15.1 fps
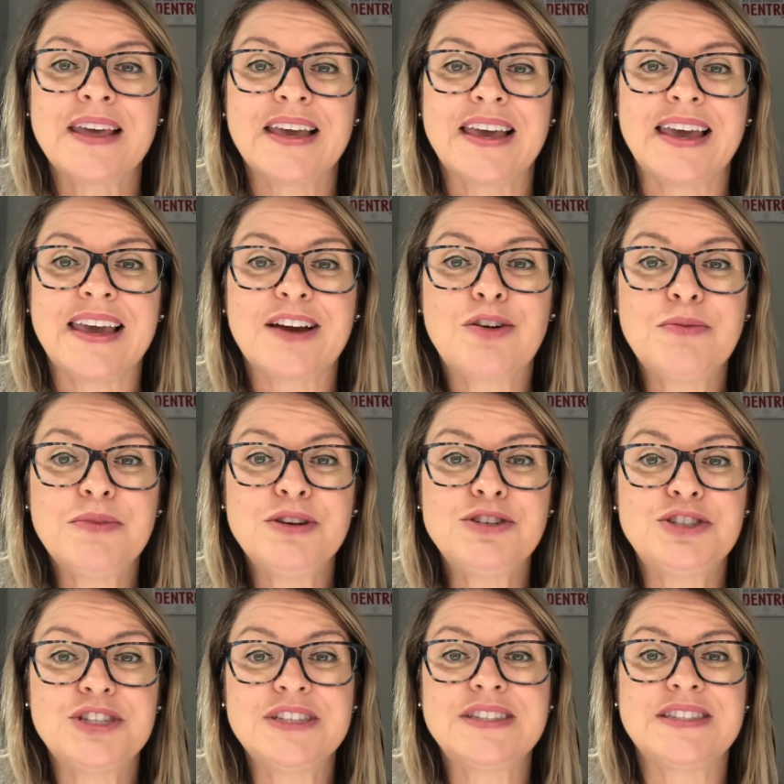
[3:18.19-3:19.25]
É, como eu
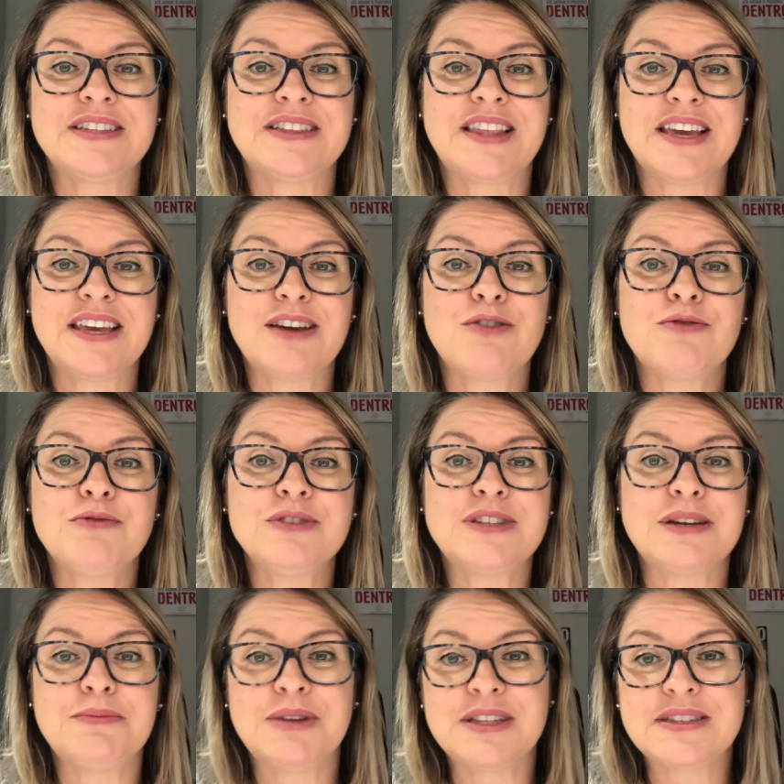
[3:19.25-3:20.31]
disse, tem alguns
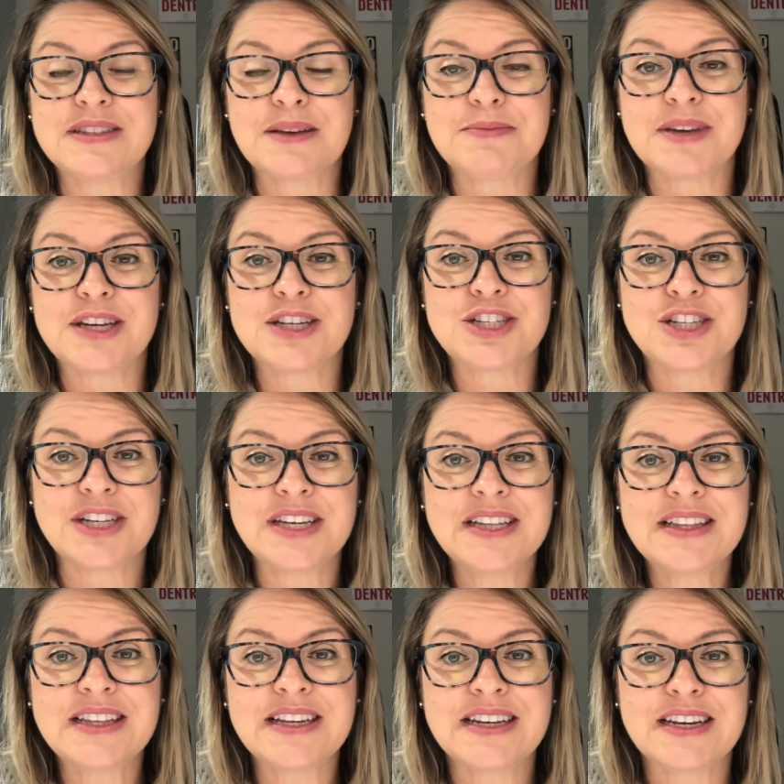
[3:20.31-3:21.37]
limites na minha
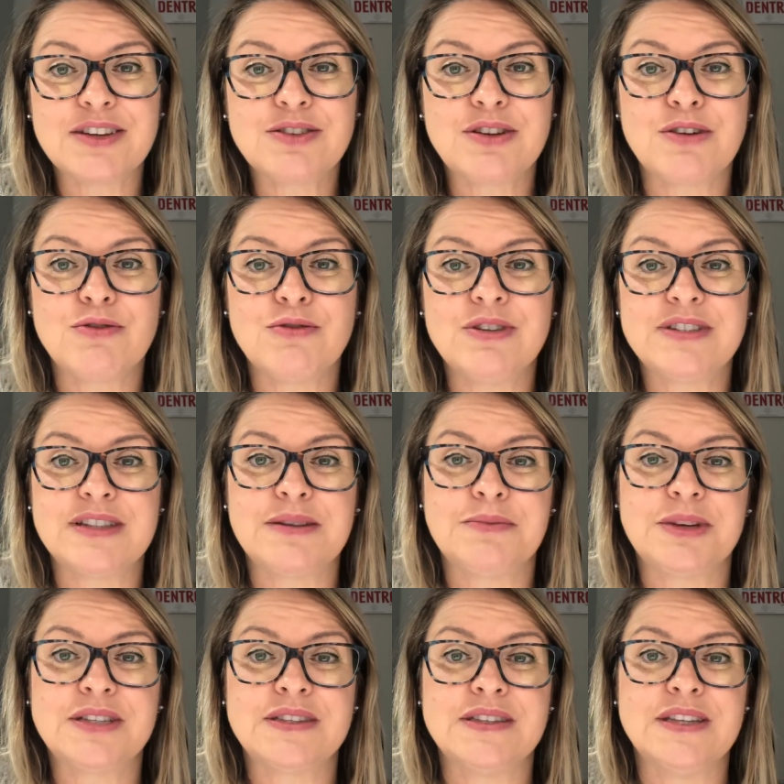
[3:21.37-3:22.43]
agenda, né? Eu tenho alguns
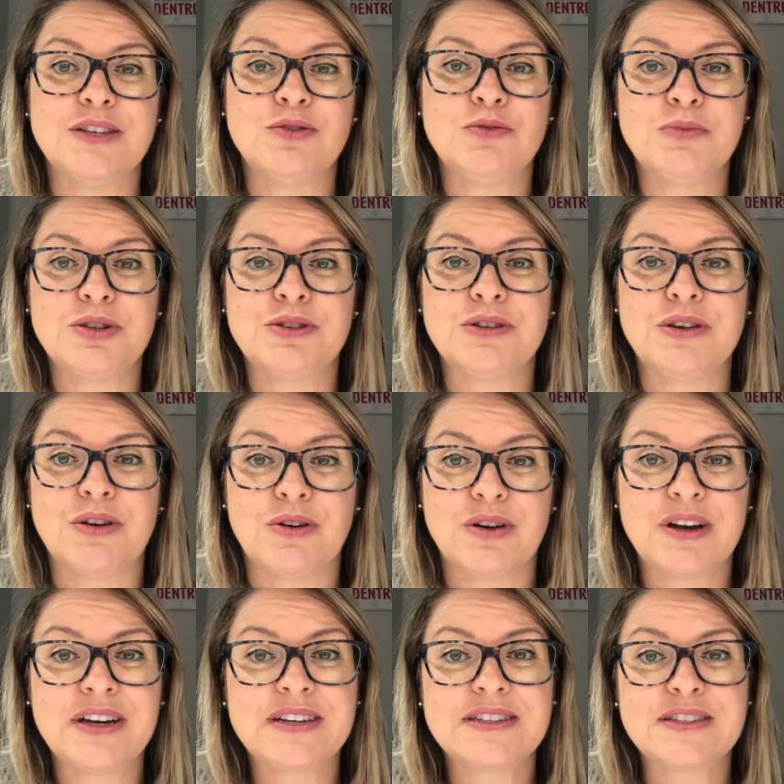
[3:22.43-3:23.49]
limites de número de
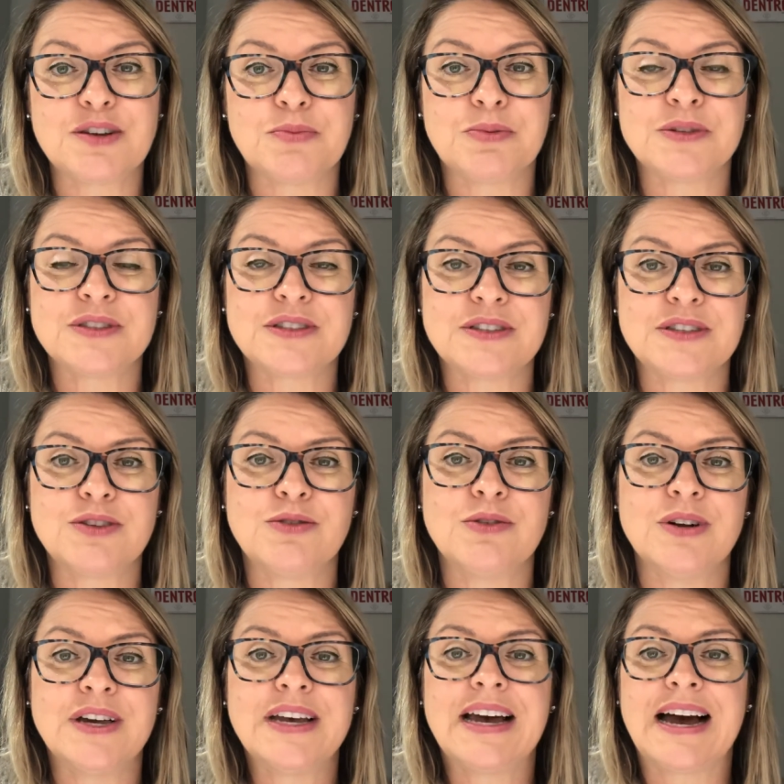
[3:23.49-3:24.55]
horas que eu consigo
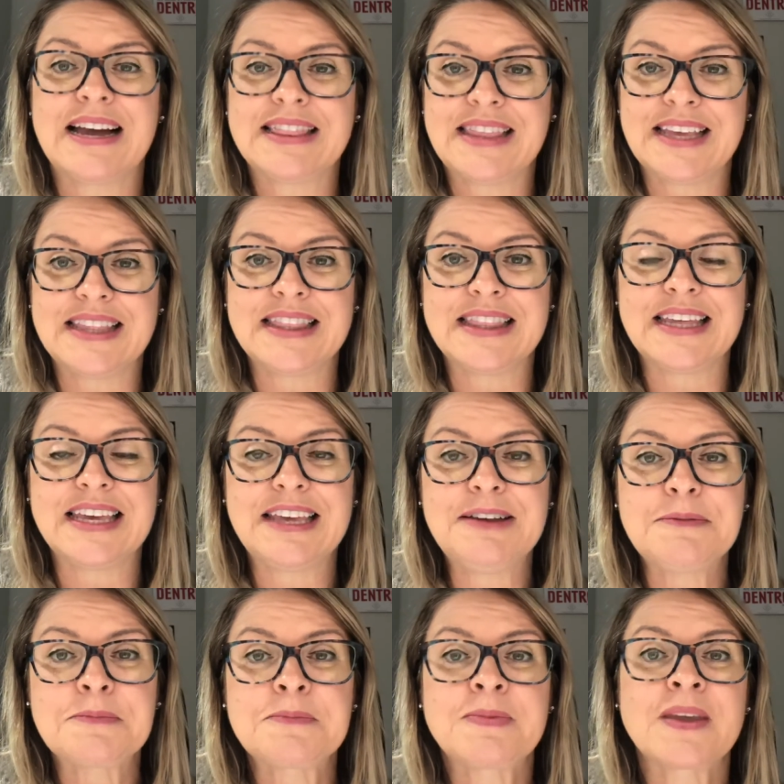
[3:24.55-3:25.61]
atender,
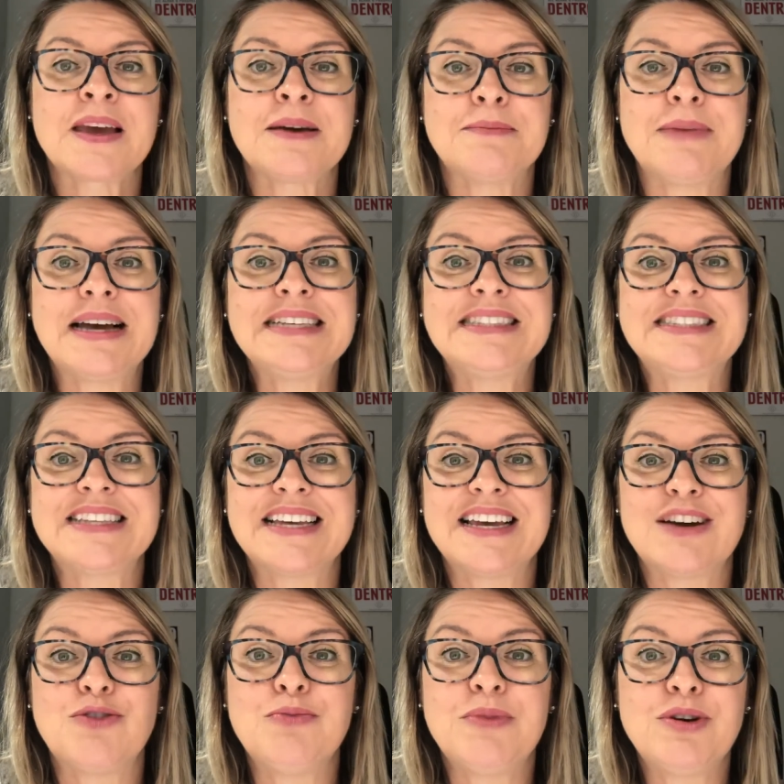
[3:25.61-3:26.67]
mas
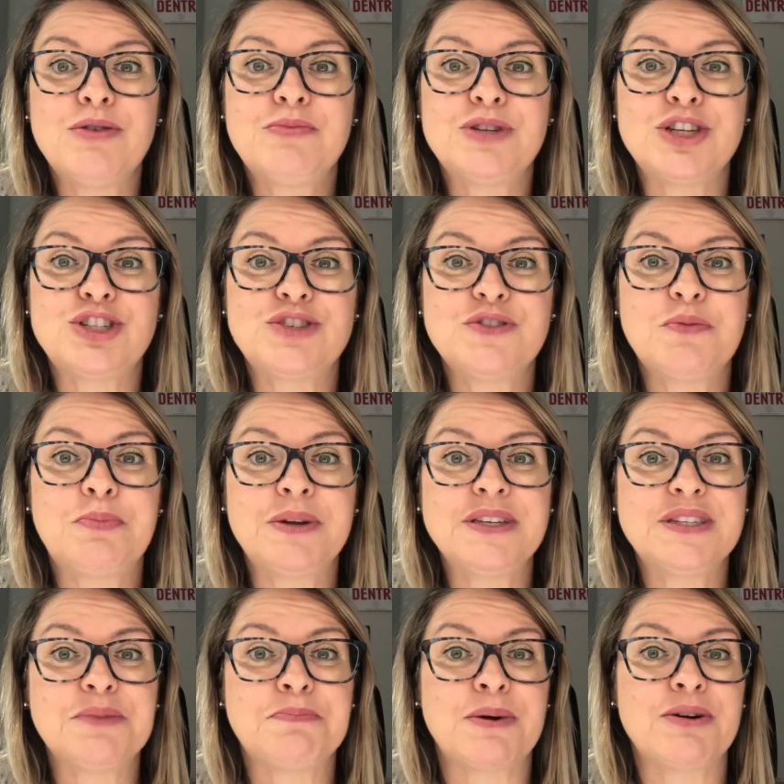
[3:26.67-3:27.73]
o meu objetivo
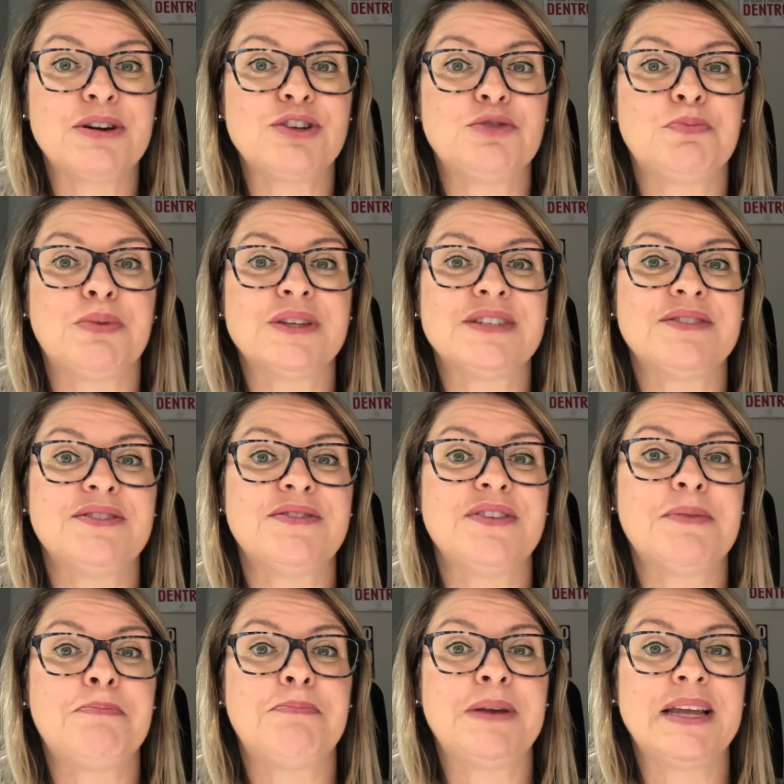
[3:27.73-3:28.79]
principal é que tu possa
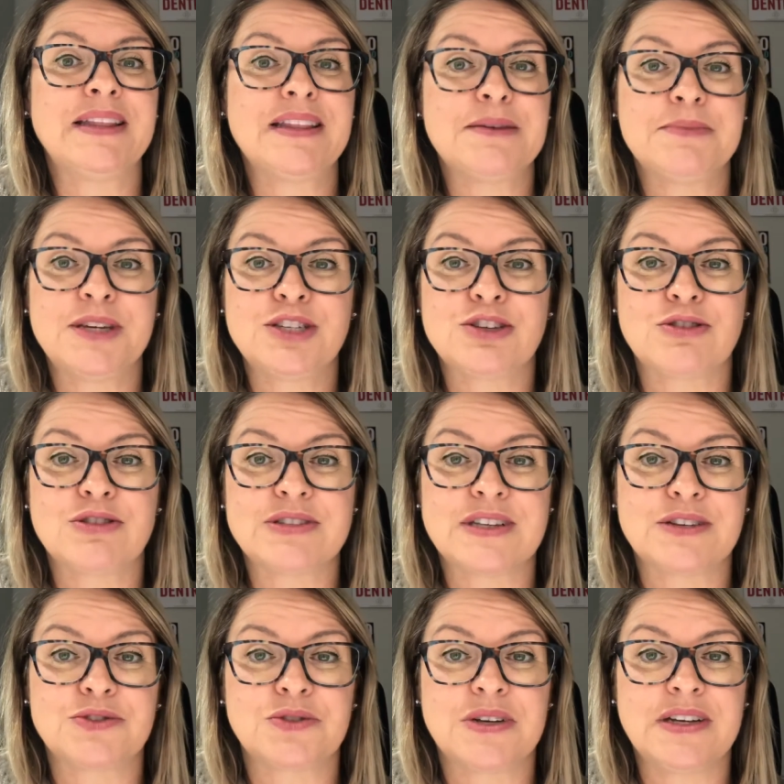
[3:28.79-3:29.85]
viver plenamente a tua
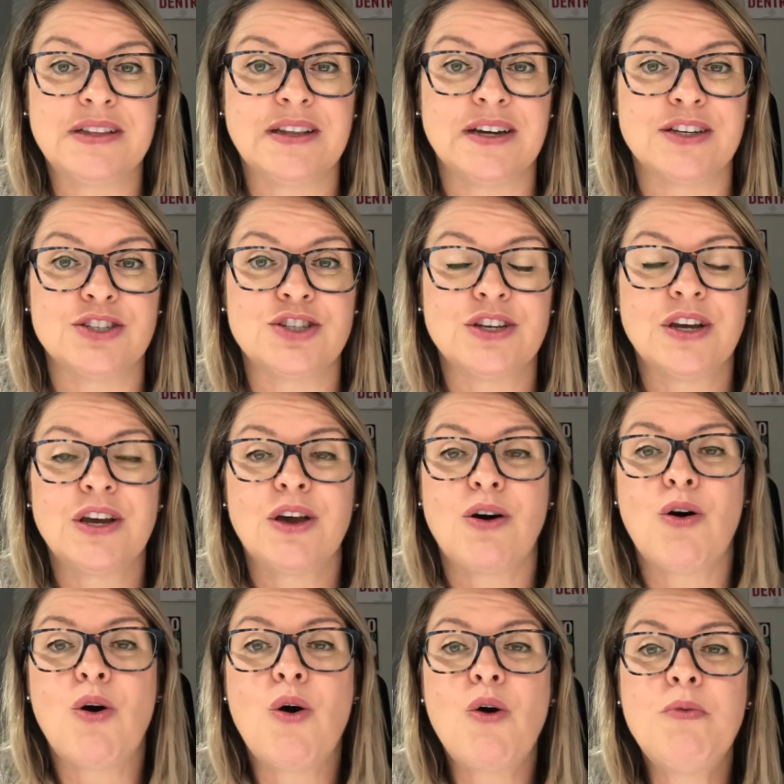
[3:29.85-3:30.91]
sexualidade,
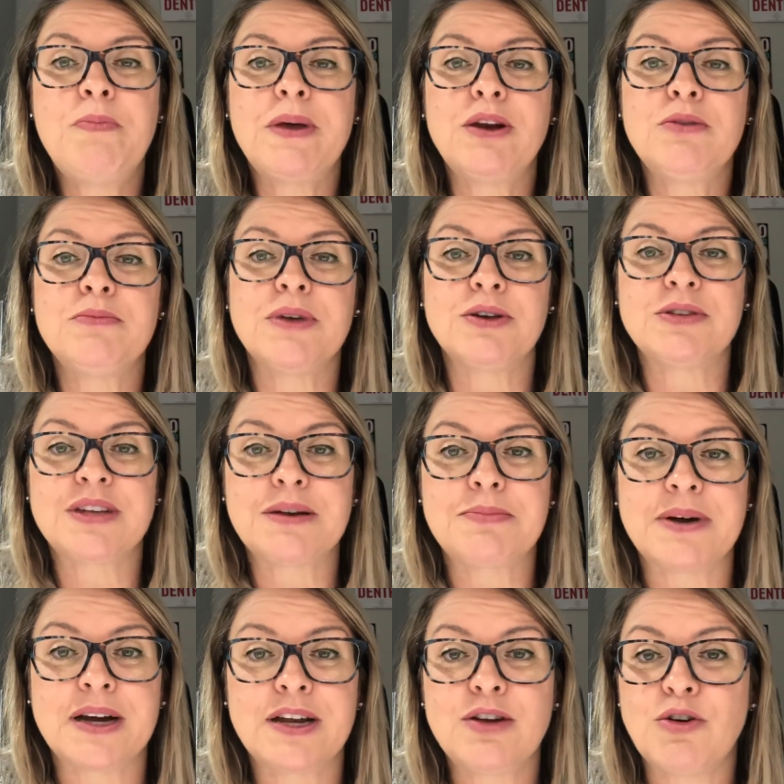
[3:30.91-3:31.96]
ou pelo meu
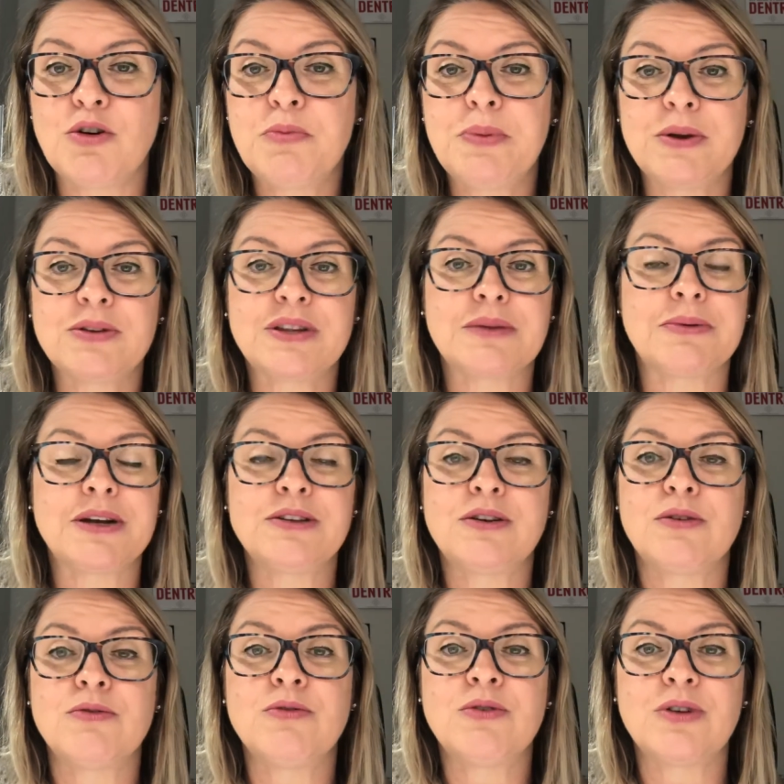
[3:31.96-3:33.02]
trabalho, ou pelo trabalho de
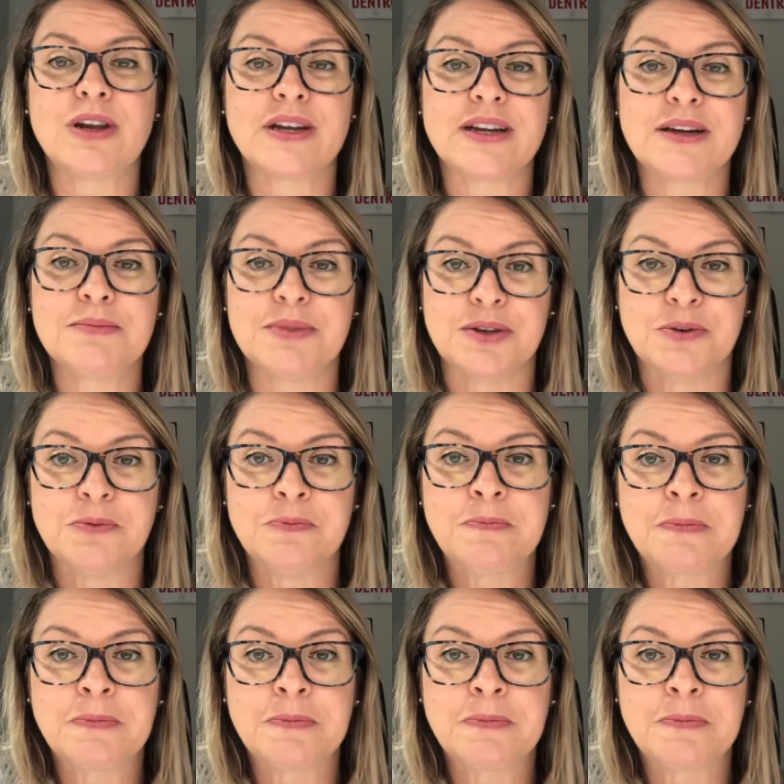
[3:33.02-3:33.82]
algum colega meu.